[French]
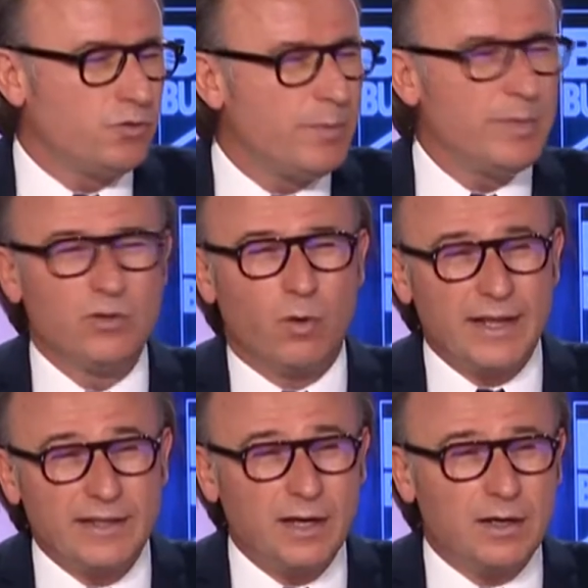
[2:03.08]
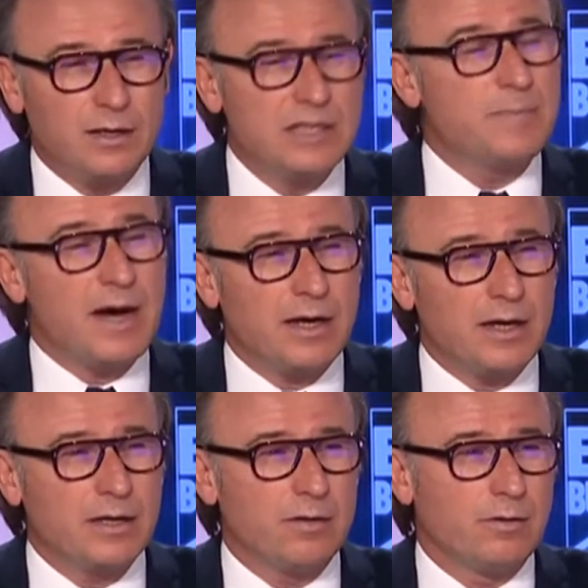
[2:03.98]
tous les pays de droit latin, hein,
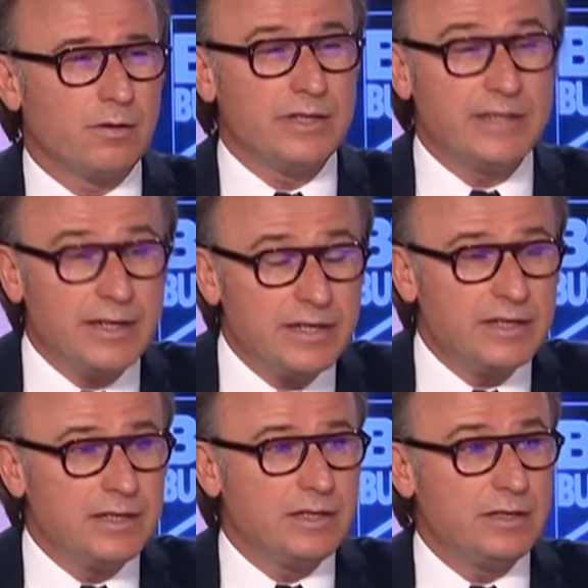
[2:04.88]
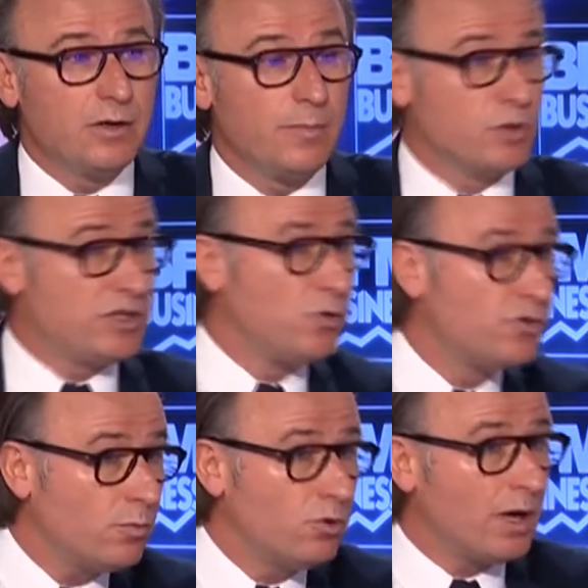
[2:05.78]
l'Espagne, euh, l'Italie, mais aussi
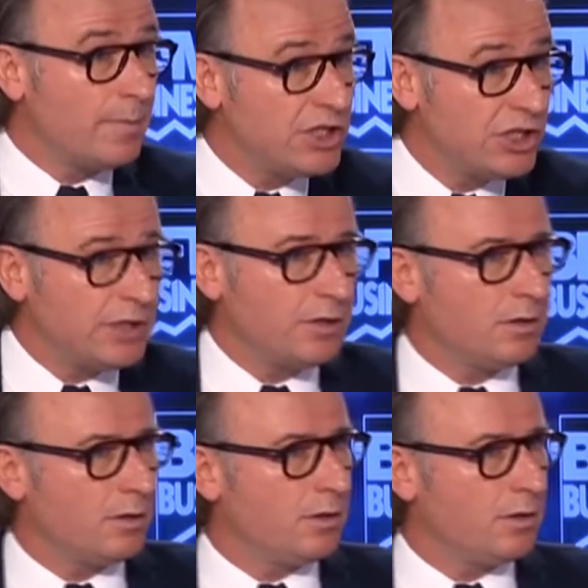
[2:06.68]
Luxembourg, la Belgique,